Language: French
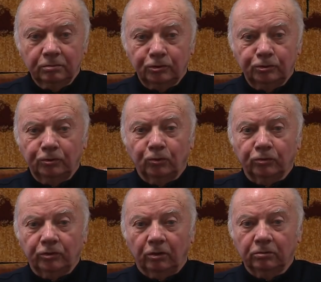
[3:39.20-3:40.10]
je suis
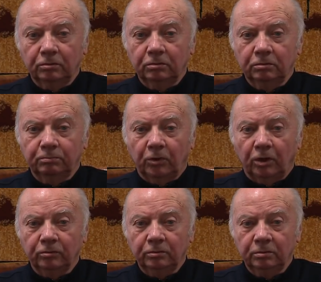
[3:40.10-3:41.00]
content de
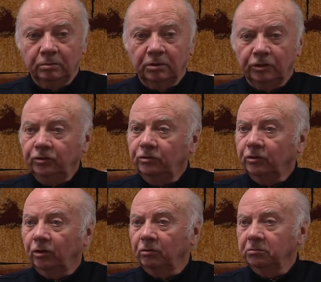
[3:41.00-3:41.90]
prendre de la
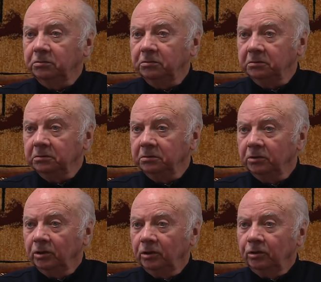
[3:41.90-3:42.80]
distance, de,
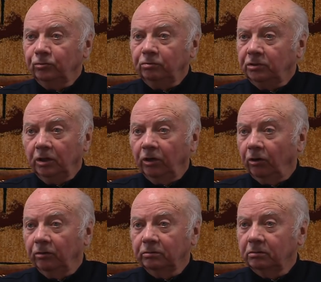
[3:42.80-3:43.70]
du
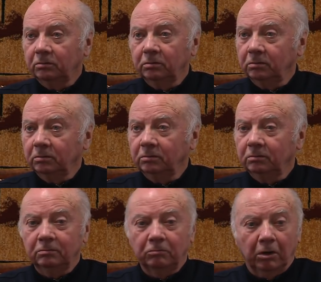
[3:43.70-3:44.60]
silence, de.
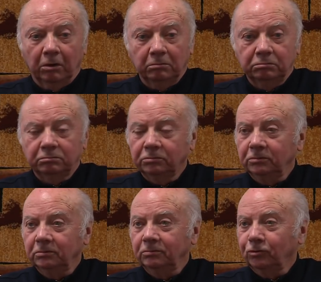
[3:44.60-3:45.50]
Voilà,
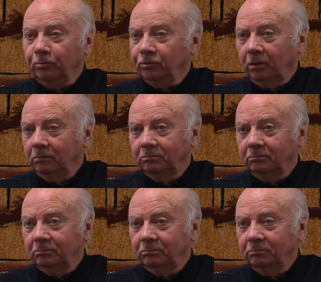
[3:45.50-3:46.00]
c'est comme ça.